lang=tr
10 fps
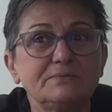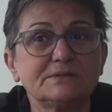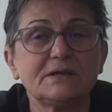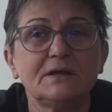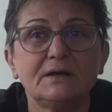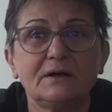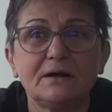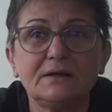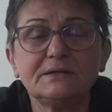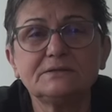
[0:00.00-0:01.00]
nesi.
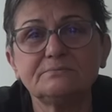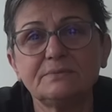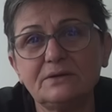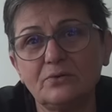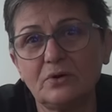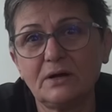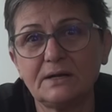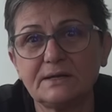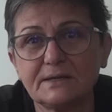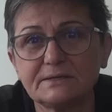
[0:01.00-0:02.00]
Hayatım beni o
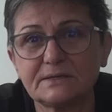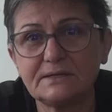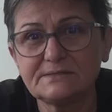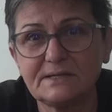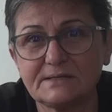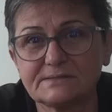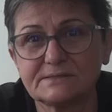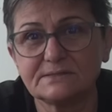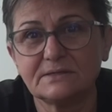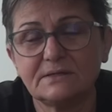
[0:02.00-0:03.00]
hale getiren
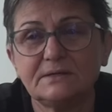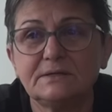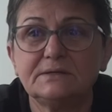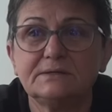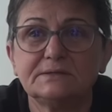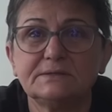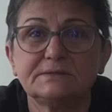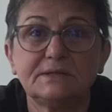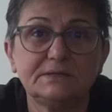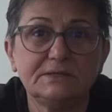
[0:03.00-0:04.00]
sensin. E,
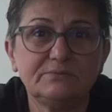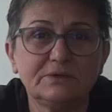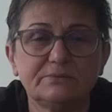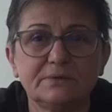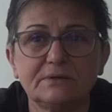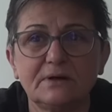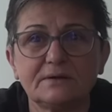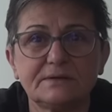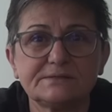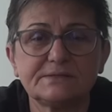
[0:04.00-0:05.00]
dediğim gibi
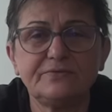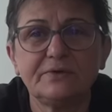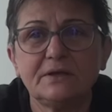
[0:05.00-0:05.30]
agresif